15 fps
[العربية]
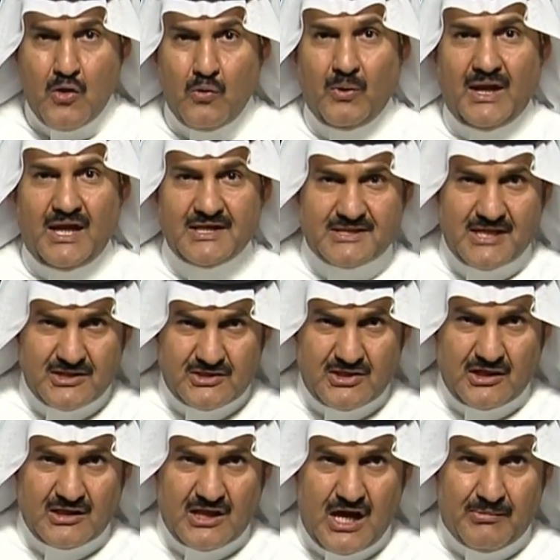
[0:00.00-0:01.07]
وليس
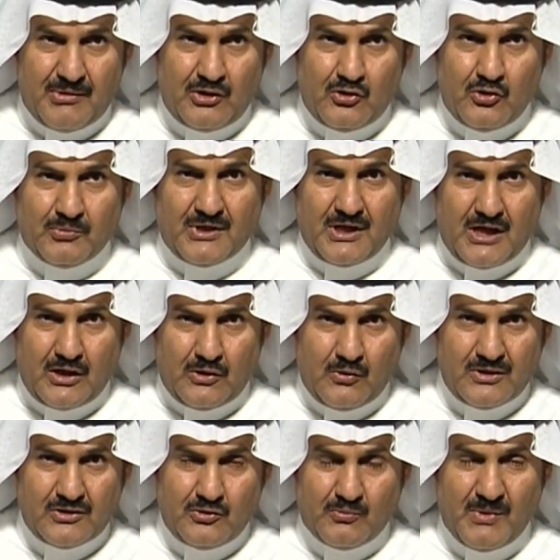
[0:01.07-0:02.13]
استقطابا يمكن أن
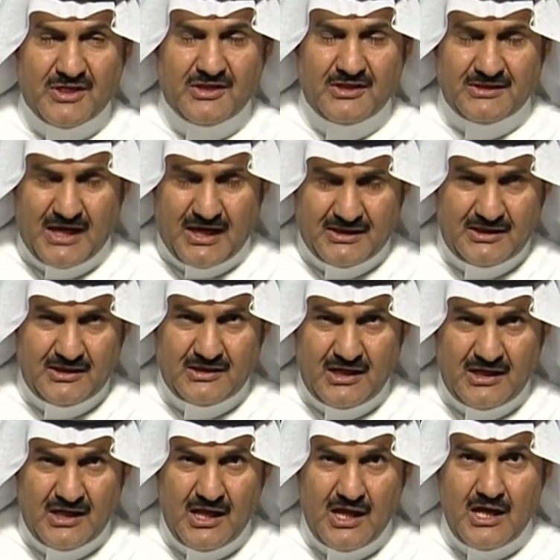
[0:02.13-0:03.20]
يمثل
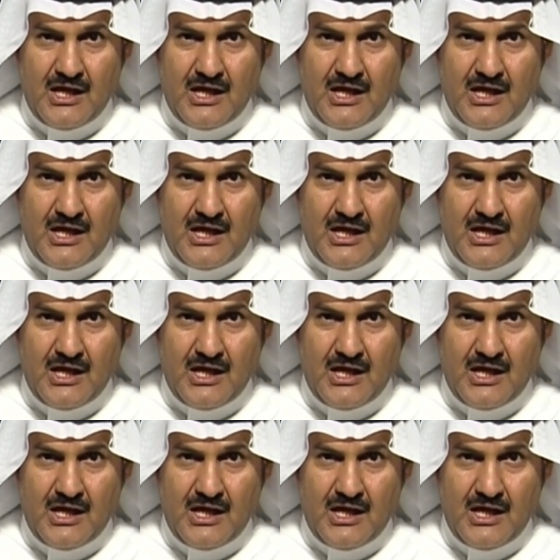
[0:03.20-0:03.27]
تهديدا